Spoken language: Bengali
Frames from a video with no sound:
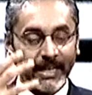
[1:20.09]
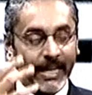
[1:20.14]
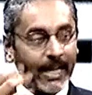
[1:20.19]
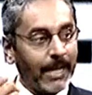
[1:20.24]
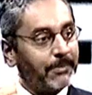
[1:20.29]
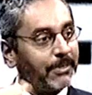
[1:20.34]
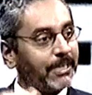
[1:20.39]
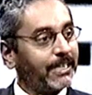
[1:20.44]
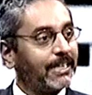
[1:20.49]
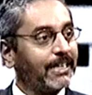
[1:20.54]

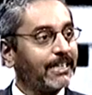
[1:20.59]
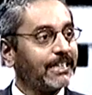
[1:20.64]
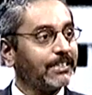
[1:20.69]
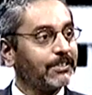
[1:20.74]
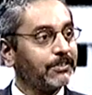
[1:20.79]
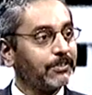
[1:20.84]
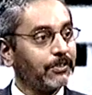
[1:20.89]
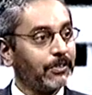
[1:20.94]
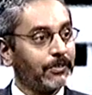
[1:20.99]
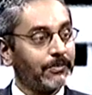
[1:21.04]
আমেরিকায় কিন্তু
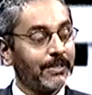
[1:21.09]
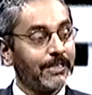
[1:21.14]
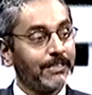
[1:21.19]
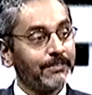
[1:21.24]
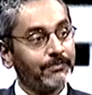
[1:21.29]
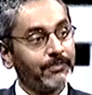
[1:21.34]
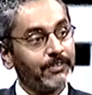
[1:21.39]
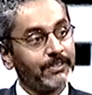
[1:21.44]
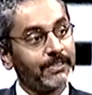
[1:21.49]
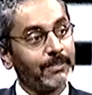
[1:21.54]
নর্মাল
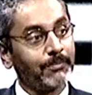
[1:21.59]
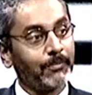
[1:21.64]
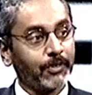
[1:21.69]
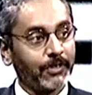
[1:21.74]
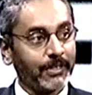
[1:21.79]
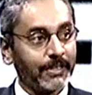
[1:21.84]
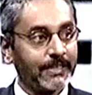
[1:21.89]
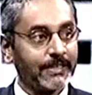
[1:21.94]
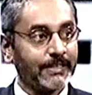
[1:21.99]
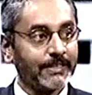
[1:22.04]
ইনফ্লুয়েঞ্জা
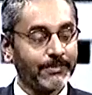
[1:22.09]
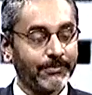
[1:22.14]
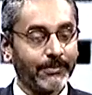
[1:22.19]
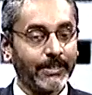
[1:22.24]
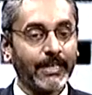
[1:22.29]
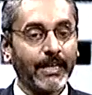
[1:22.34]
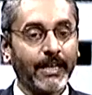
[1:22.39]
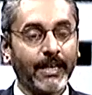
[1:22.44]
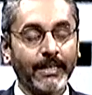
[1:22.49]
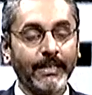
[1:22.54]
মর্টালিটি ইজ ভেরি
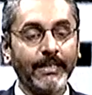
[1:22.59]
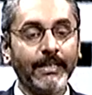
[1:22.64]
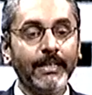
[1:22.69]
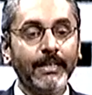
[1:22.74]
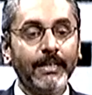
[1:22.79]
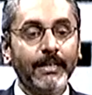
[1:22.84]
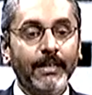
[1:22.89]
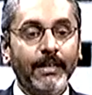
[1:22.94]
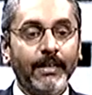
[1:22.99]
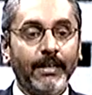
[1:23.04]
হাই
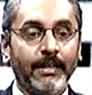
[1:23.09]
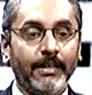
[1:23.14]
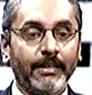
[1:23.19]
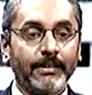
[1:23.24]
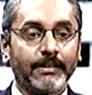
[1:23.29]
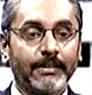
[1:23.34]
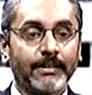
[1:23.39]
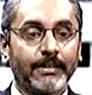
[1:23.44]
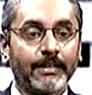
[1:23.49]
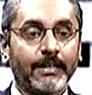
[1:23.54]

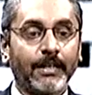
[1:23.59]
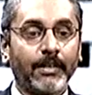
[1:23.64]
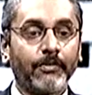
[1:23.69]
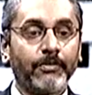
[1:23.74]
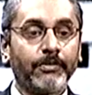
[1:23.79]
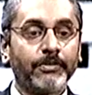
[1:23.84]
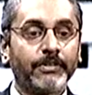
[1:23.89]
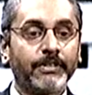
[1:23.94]
সেটার কারণ হচ্ছে যে